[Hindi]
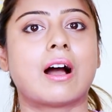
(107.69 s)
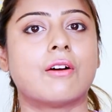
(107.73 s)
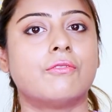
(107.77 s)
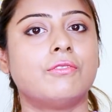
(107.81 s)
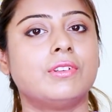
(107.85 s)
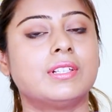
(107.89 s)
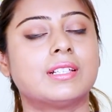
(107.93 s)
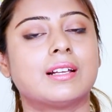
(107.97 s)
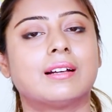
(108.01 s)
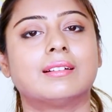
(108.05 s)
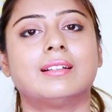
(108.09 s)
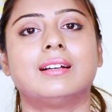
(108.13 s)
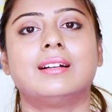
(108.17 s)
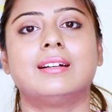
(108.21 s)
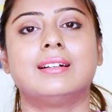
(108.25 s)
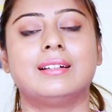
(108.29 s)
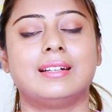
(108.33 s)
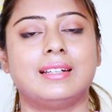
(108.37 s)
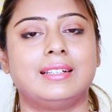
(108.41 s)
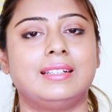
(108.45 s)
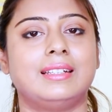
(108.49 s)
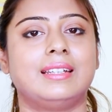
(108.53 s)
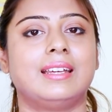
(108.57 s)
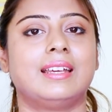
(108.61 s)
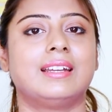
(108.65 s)
काफ़ी ज़्यादा
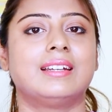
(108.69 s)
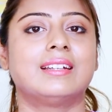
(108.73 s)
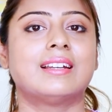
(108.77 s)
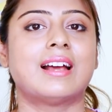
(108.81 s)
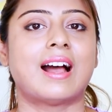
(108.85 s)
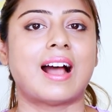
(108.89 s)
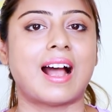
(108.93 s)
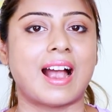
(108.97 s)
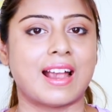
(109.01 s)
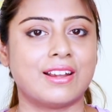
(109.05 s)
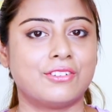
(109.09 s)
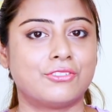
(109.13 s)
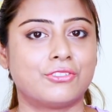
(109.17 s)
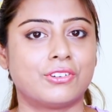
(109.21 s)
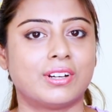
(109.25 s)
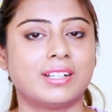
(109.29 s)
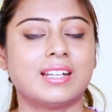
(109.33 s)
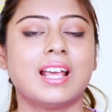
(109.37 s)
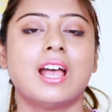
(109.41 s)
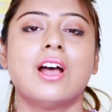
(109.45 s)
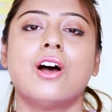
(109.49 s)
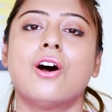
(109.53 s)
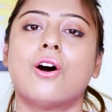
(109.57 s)
रेडियंट हाइड्रेट